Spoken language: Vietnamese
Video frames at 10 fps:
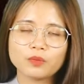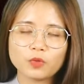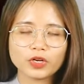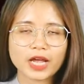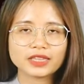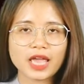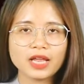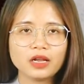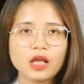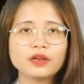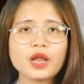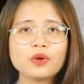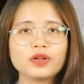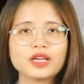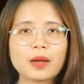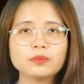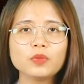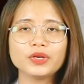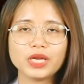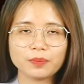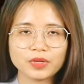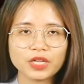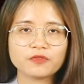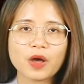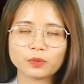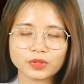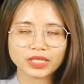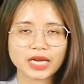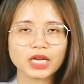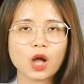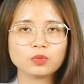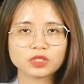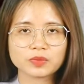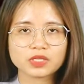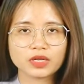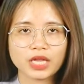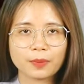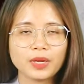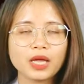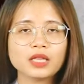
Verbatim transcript: Mỗi cái tên đều gửi gắm một niềm hy vọng thành công trong sự nghiệp,